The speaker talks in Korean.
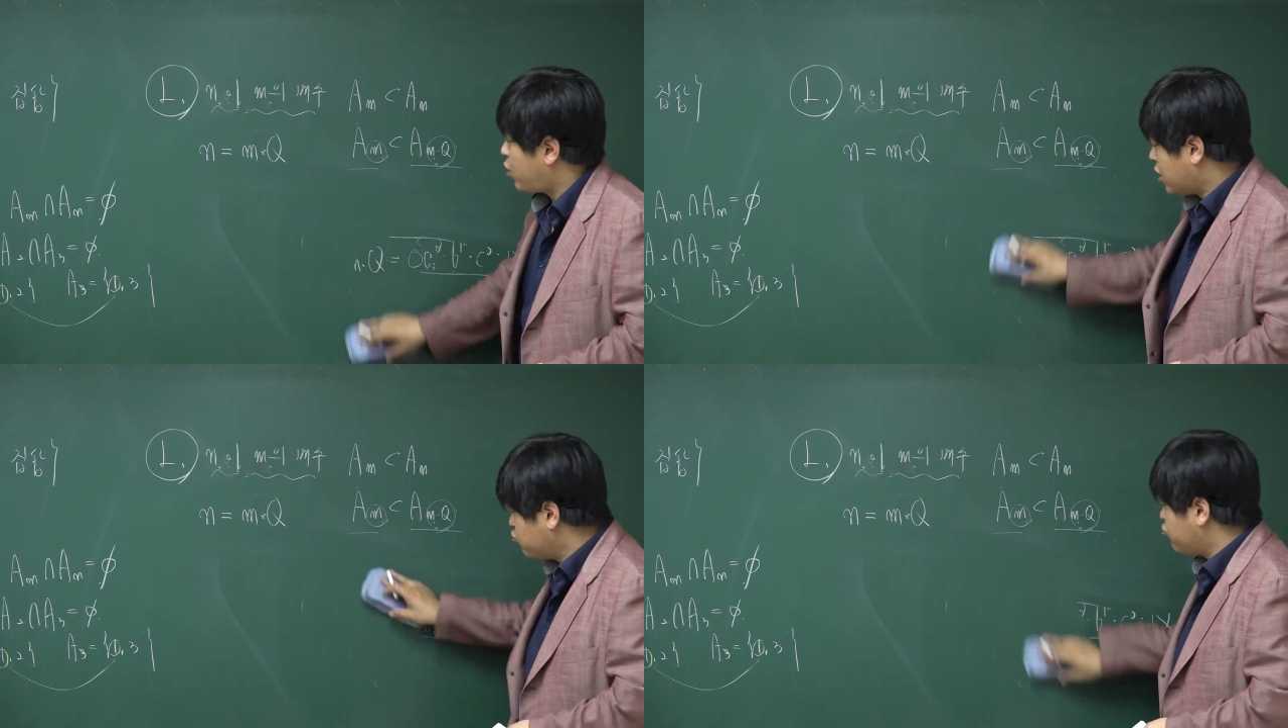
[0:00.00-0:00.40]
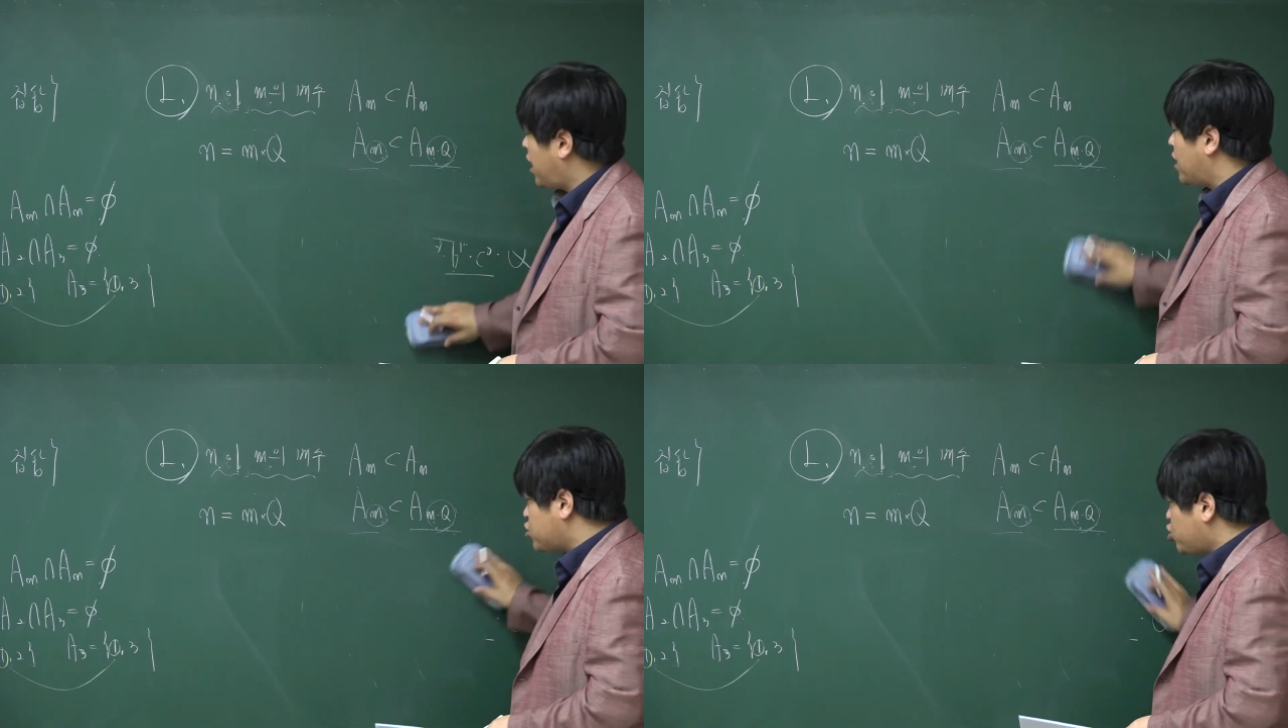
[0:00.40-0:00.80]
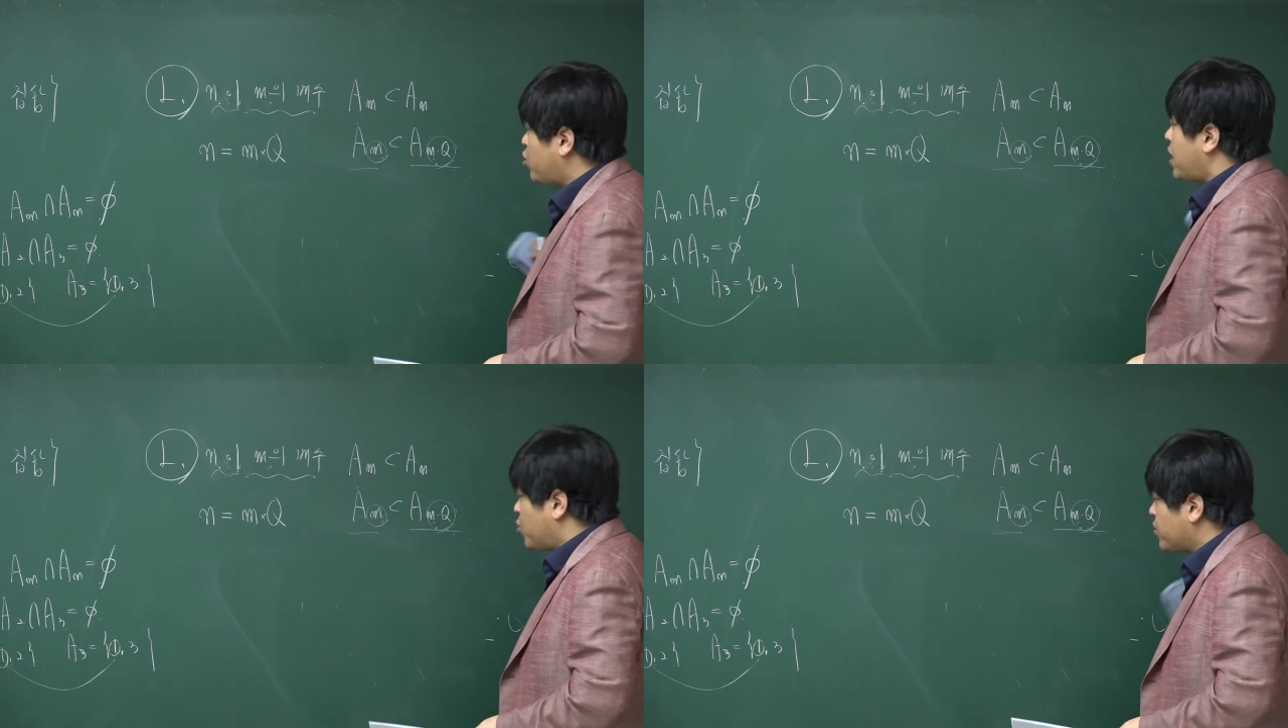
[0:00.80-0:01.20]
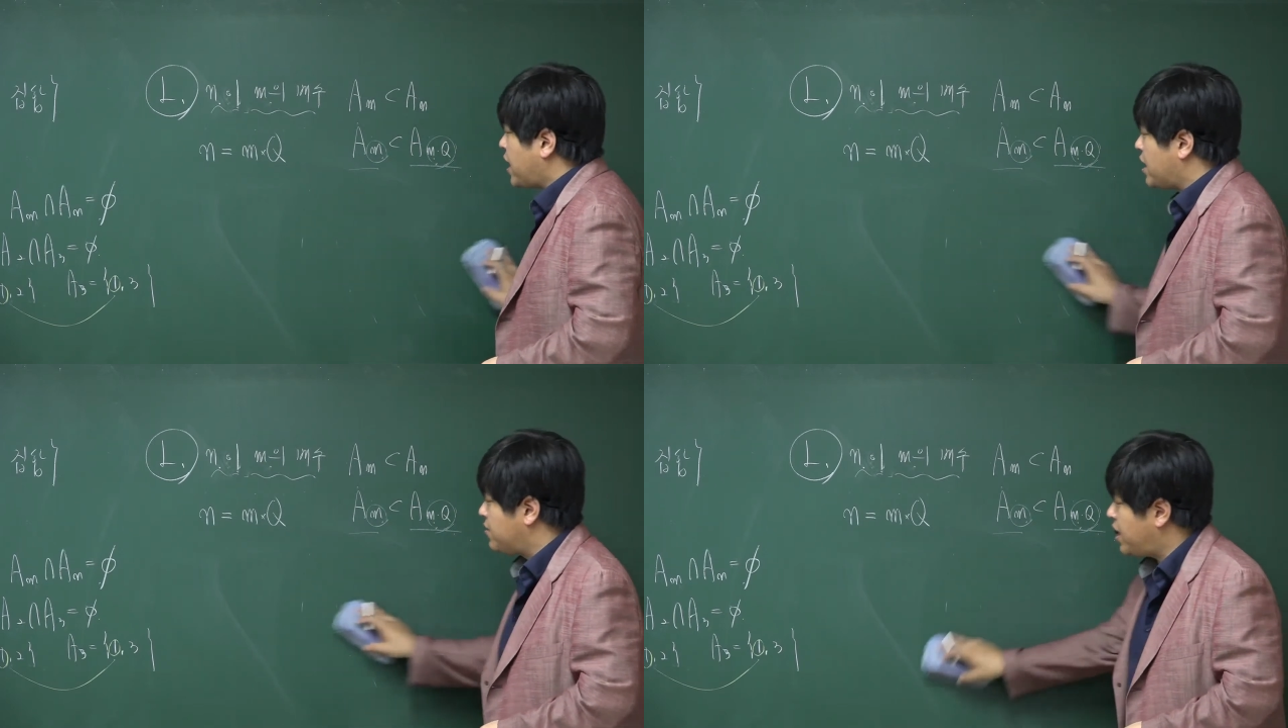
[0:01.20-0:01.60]
되는구나 추론해 본
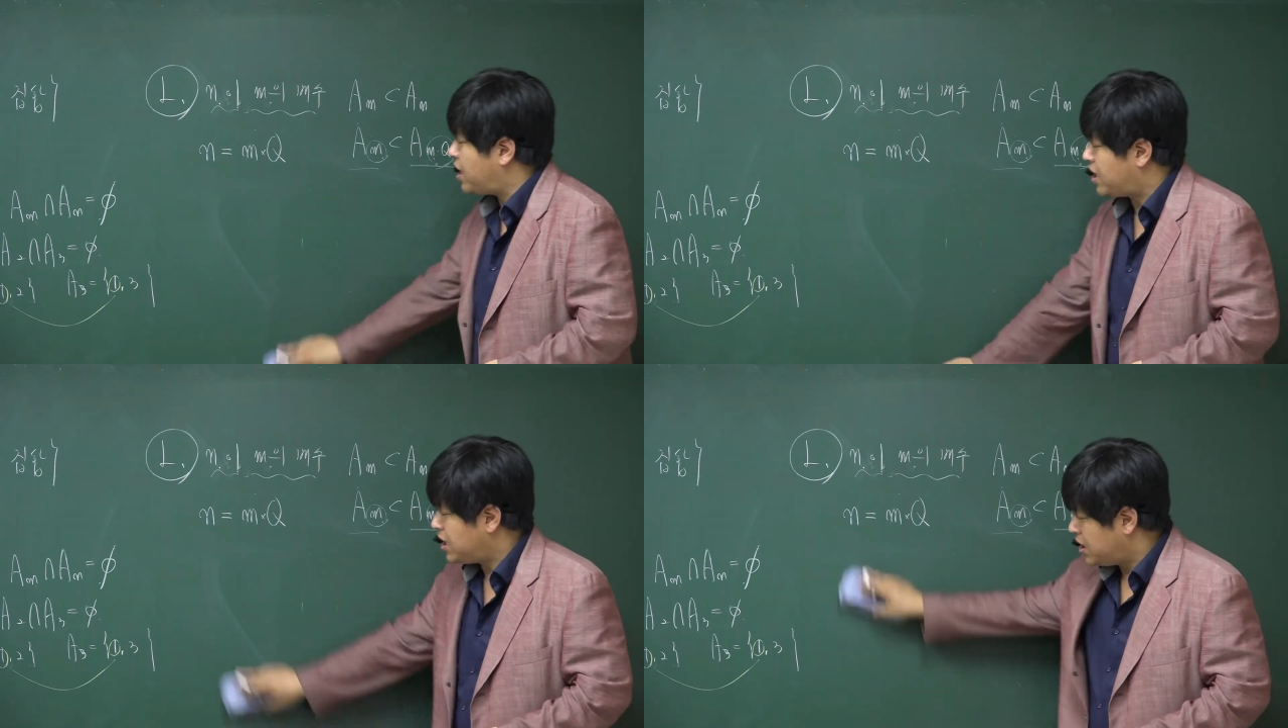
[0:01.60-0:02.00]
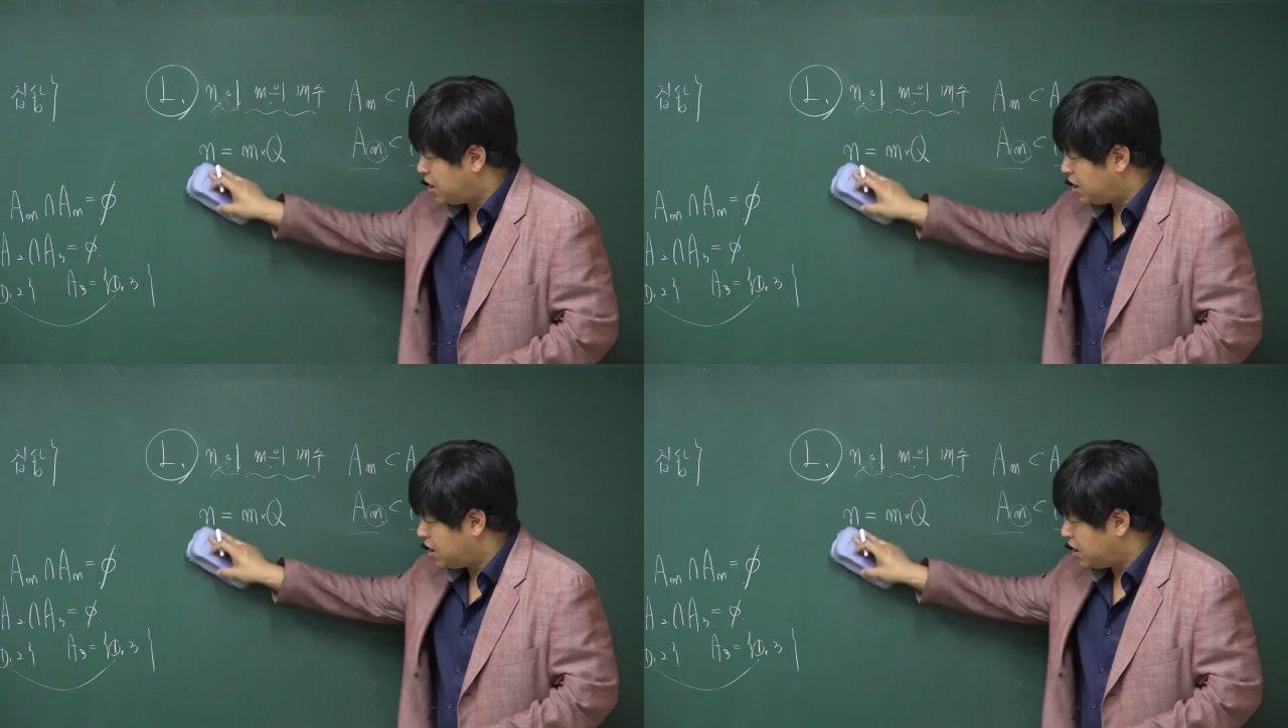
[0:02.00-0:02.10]
다음에